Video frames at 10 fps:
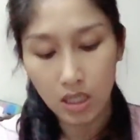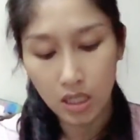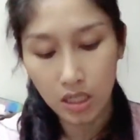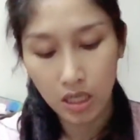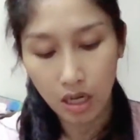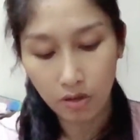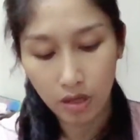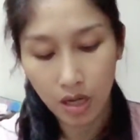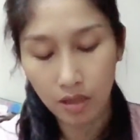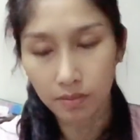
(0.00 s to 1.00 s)
จริงๆแล้ว
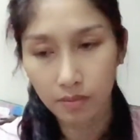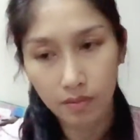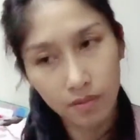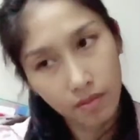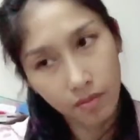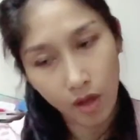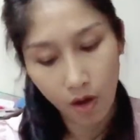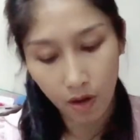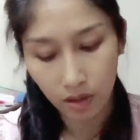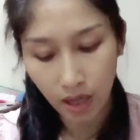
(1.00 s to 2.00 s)
เนี่ยท
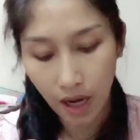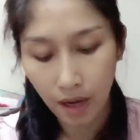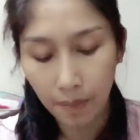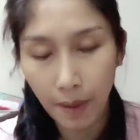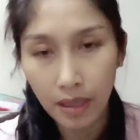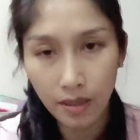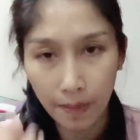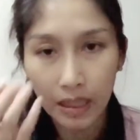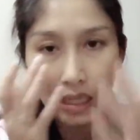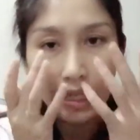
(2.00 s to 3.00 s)
อทาไปแต่
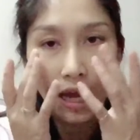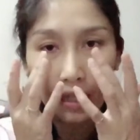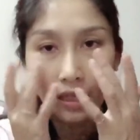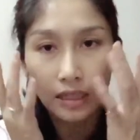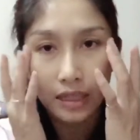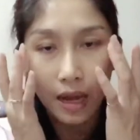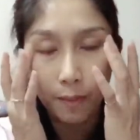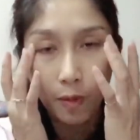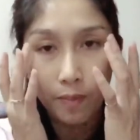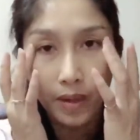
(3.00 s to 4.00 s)
เมื่อกี้ทาใต้ตา
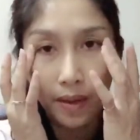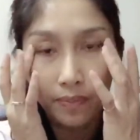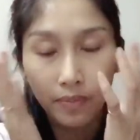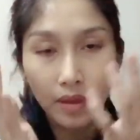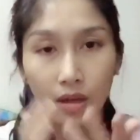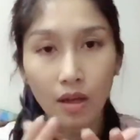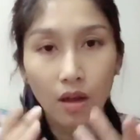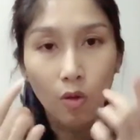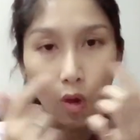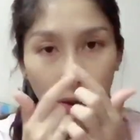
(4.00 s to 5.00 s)
ปุ๊บเนี่ย
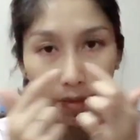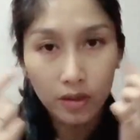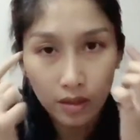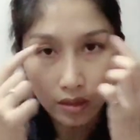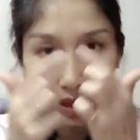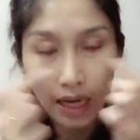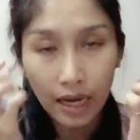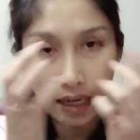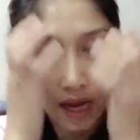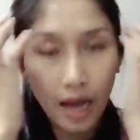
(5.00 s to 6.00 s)
ความรู้สึกใน
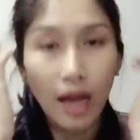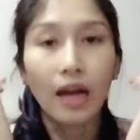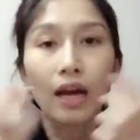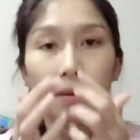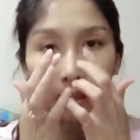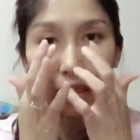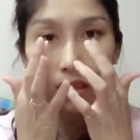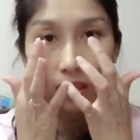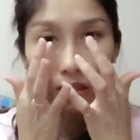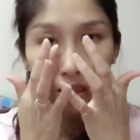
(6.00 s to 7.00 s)
การทาค่ะมัน
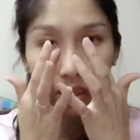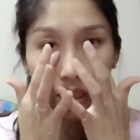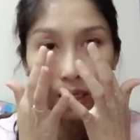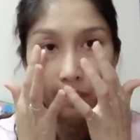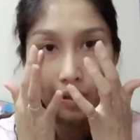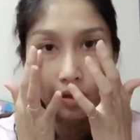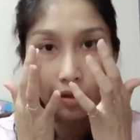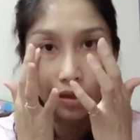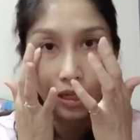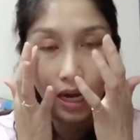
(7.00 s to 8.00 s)
ก็คือเนื้อครีมมันก็
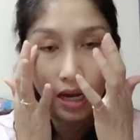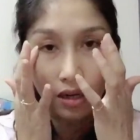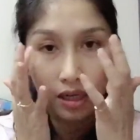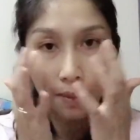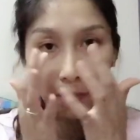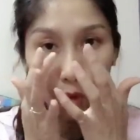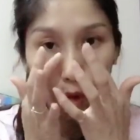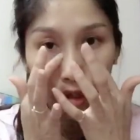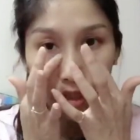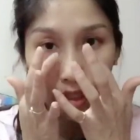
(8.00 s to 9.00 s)
ค่อนข้างเข้ม
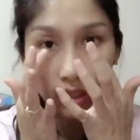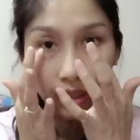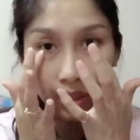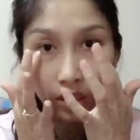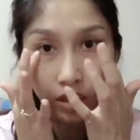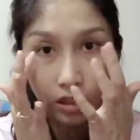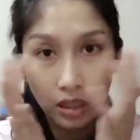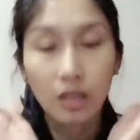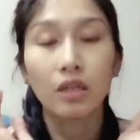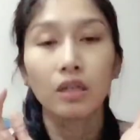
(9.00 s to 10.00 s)
ข้นจะเหน
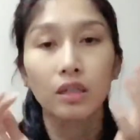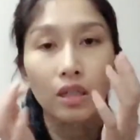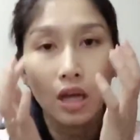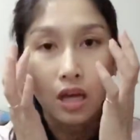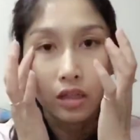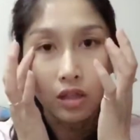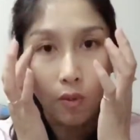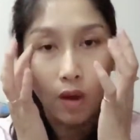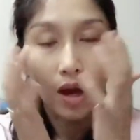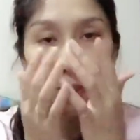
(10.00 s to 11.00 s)
อะๆนิดนึงแต่
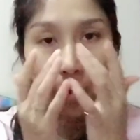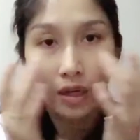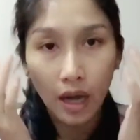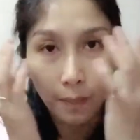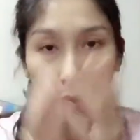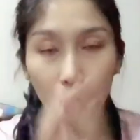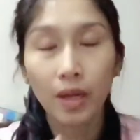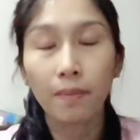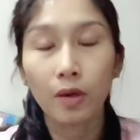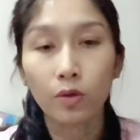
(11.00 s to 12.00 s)
ว่าพอทาปุ๊บ
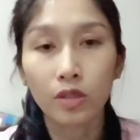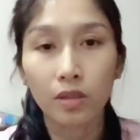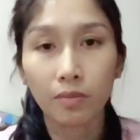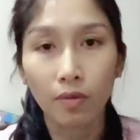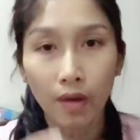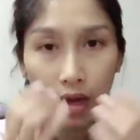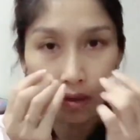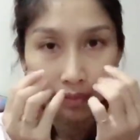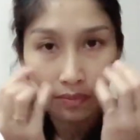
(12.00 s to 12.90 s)
เนี่ยมันรู้สึกว่า